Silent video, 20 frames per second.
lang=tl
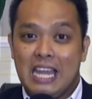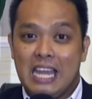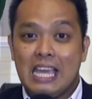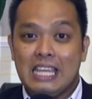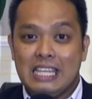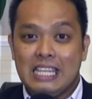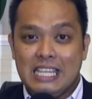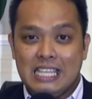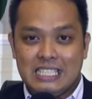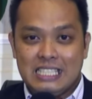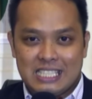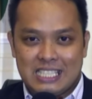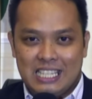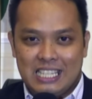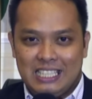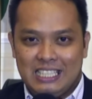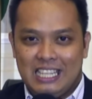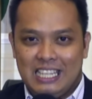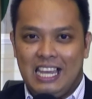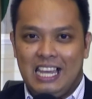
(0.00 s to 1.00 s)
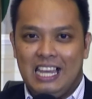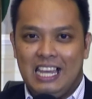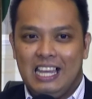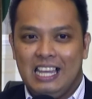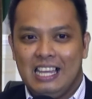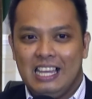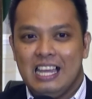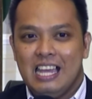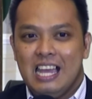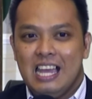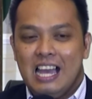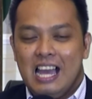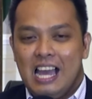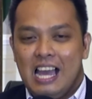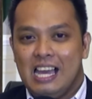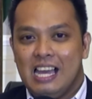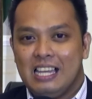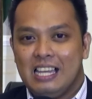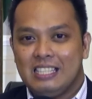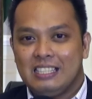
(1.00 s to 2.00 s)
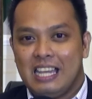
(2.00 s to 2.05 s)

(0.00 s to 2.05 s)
nais na uh,